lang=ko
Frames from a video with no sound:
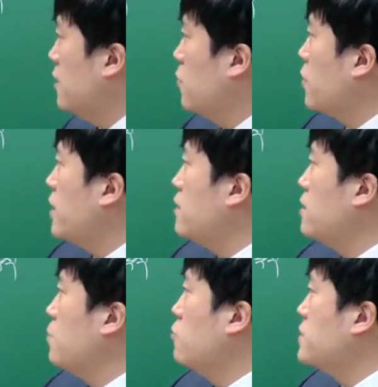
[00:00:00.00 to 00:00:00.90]
여기
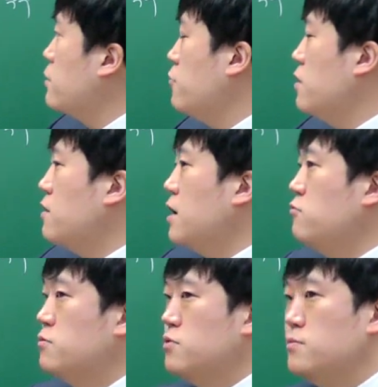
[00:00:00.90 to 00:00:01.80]
있는 보세 구역에
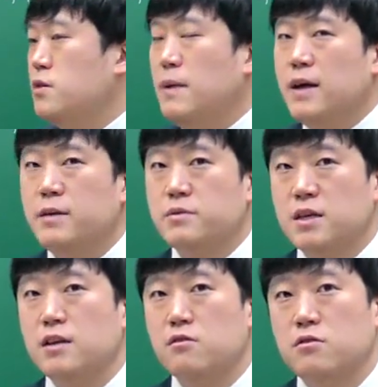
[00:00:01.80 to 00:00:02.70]
물품을
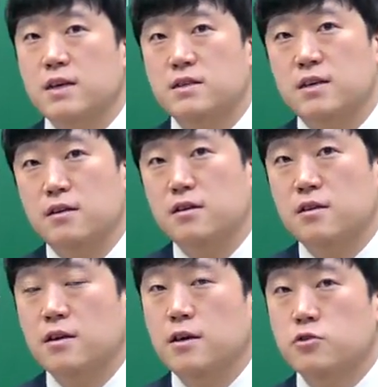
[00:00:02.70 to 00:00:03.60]
반입시키는 것 자체는